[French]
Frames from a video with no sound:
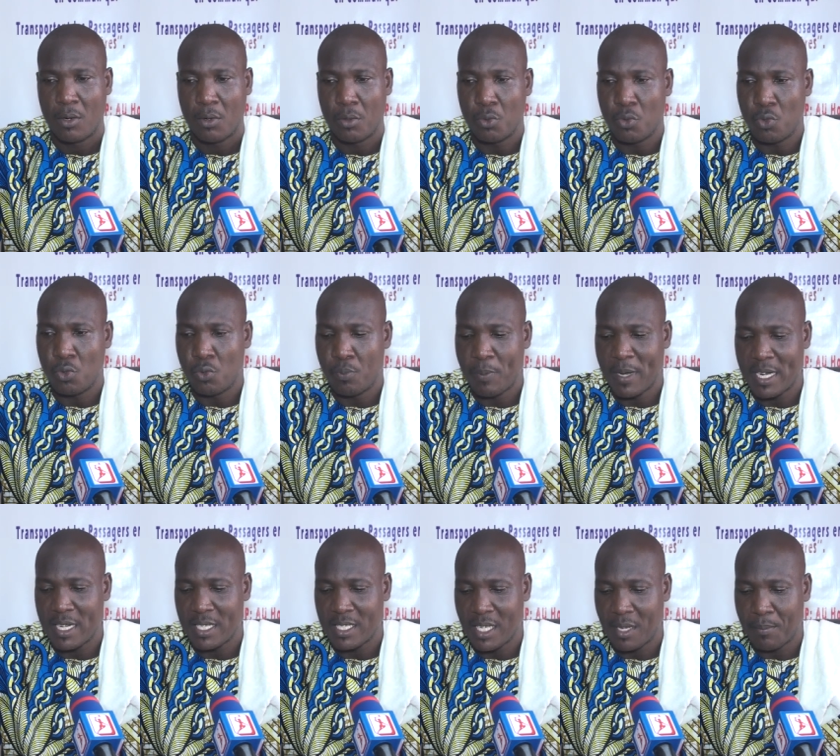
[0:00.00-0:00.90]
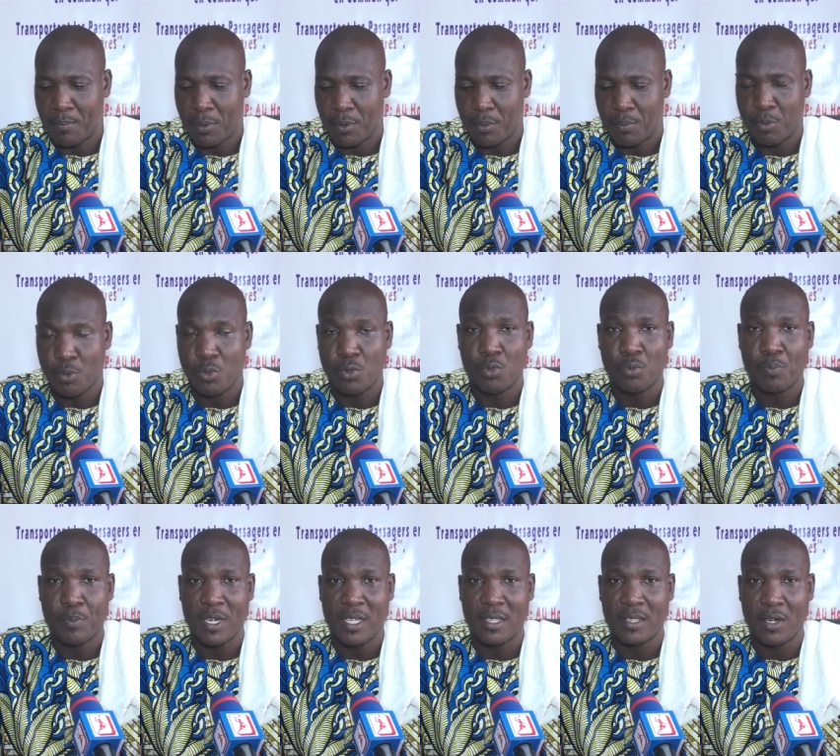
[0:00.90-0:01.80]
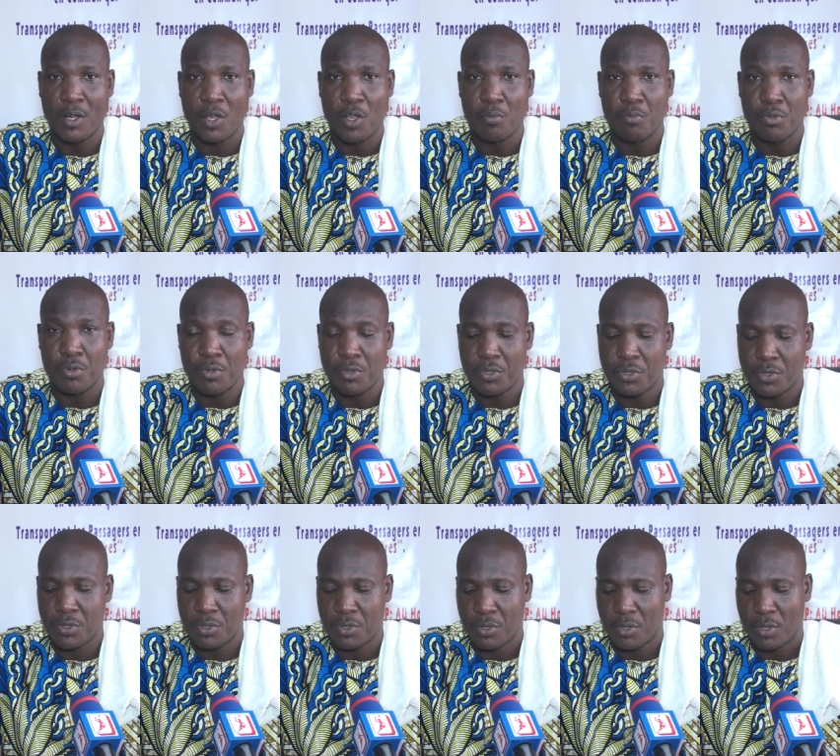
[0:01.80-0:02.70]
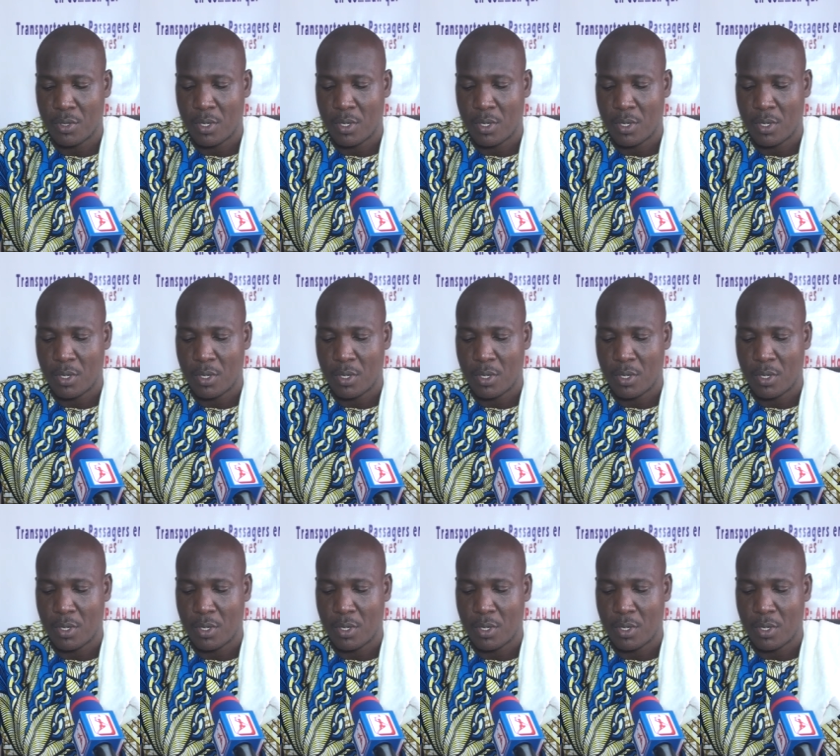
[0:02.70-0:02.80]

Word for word: Ou par exemple, pour prendre un bus,